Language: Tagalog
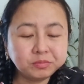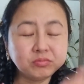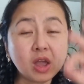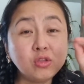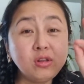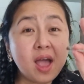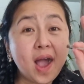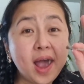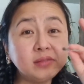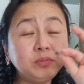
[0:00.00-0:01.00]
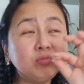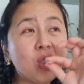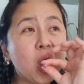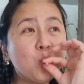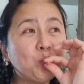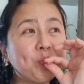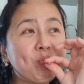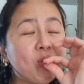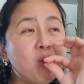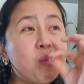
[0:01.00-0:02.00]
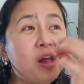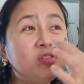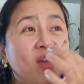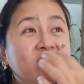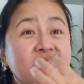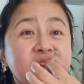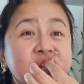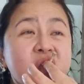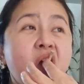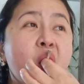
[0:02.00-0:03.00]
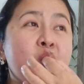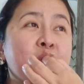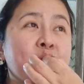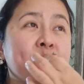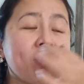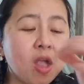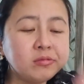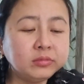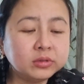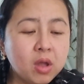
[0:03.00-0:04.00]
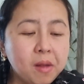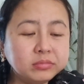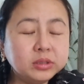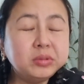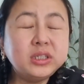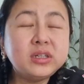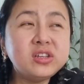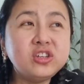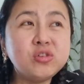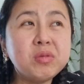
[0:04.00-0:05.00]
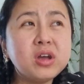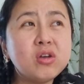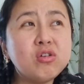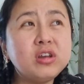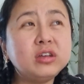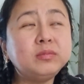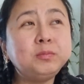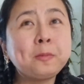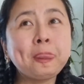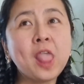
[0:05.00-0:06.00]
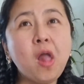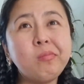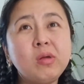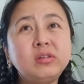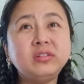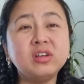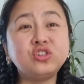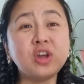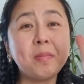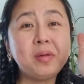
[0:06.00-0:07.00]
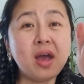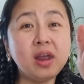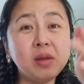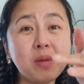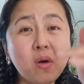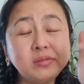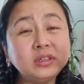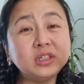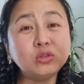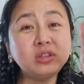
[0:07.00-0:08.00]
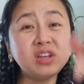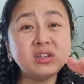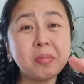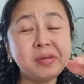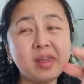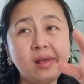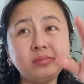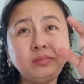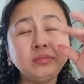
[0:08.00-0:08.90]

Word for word: Nandun ano lahat. Yung mga dentist. Bibihira dito magkaroon ng bawa isang shop lang. Halimbawa, hindi katulad yan sa Pinas.